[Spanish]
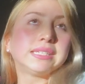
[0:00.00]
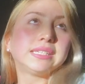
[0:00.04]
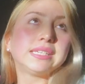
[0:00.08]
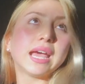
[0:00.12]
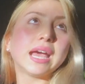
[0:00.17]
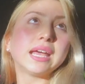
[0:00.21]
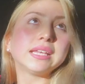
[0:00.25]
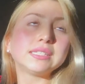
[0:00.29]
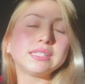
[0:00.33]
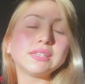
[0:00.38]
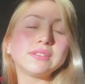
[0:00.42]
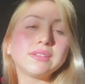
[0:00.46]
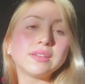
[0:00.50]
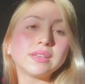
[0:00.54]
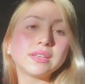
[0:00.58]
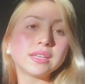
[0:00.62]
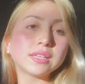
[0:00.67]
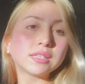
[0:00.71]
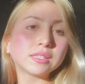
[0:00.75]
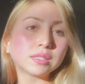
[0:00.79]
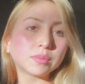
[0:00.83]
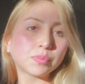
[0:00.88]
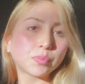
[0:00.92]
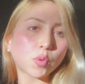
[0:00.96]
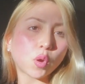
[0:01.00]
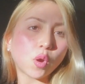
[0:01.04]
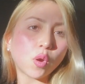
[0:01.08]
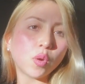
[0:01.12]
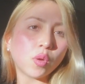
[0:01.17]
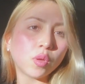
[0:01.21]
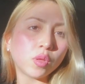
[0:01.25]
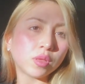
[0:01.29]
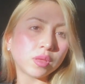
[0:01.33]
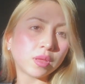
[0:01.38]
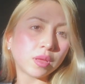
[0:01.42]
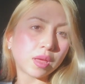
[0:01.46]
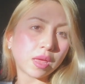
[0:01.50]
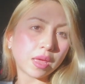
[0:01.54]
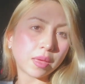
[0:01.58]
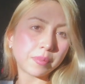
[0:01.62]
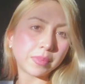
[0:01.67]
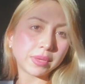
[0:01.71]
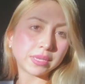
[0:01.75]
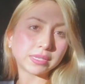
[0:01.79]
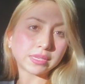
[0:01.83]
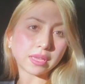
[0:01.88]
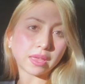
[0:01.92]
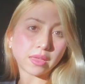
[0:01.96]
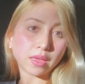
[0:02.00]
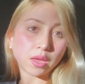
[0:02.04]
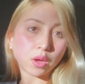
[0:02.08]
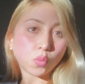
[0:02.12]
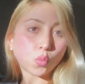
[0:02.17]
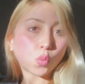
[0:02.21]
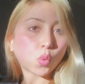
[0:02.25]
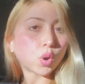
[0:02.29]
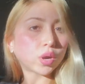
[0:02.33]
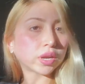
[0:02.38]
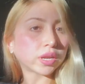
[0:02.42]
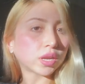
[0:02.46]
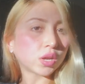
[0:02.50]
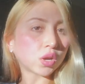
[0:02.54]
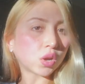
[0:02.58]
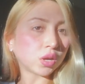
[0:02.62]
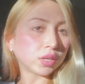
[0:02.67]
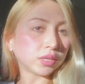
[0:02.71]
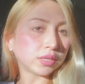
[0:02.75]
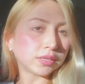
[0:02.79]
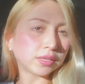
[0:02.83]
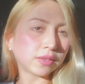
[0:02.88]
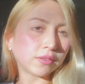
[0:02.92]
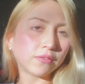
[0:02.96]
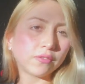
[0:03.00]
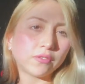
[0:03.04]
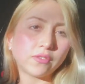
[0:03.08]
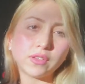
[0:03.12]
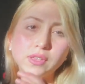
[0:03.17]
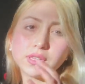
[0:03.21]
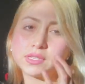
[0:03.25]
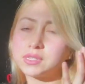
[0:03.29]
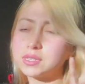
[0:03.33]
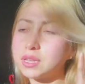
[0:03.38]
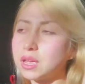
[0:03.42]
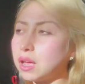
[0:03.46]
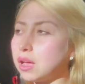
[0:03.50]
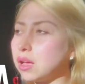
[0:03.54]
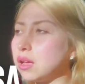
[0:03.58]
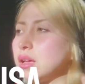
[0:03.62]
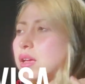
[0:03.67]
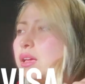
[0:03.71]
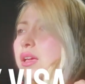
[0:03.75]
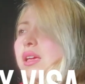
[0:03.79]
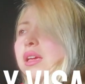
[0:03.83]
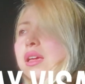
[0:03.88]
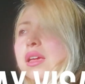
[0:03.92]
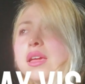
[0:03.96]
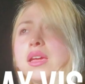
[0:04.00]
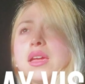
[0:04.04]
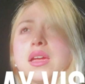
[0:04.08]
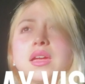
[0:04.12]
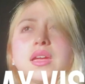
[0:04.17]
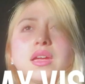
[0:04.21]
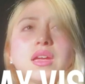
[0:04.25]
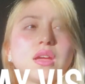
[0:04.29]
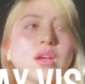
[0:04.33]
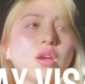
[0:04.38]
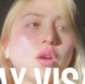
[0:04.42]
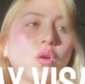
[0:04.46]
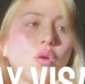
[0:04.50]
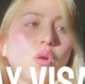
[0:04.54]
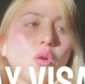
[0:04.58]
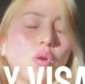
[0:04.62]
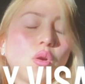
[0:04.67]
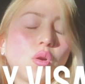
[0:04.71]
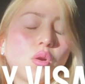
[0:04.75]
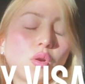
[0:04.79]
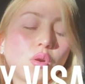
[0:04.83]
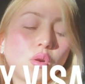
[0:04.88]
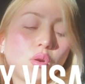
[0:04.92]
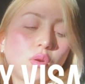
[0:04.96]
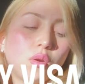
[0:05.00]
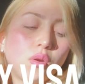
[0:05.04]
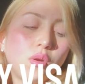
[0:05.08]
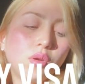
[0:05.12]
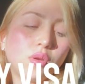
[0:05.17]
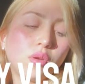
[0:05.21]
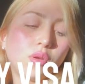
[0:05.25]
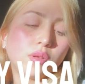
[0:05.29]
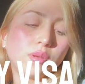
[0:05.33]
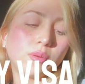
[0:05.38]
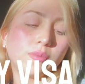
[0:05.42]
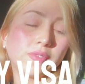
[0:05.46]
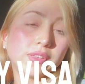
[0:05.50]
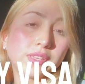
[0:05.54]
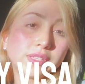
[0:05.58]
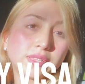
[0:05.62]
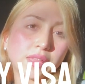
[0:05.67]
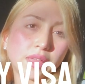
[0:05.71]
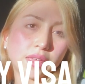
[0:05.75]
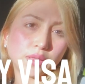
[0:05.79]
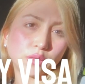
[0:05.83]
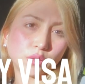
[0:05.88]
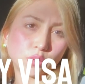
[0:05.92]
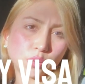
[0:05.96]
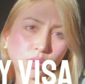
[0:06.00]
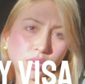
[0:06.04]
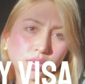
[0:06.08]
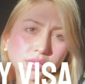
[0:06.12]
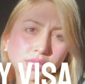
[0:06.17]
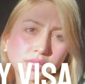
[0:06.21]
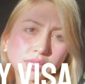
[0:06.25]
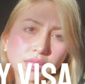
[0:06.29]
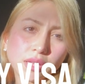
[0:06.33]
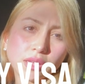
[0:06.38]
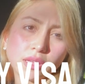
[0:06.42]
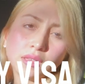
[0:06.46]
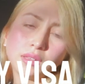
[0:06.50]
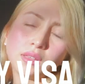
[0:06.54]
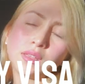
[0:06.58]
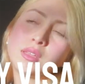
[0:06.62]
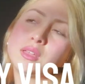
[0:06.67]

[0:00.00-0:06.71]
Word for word: Ya si vienes con visa de Working Holiday Visa eh, o con visa de turista,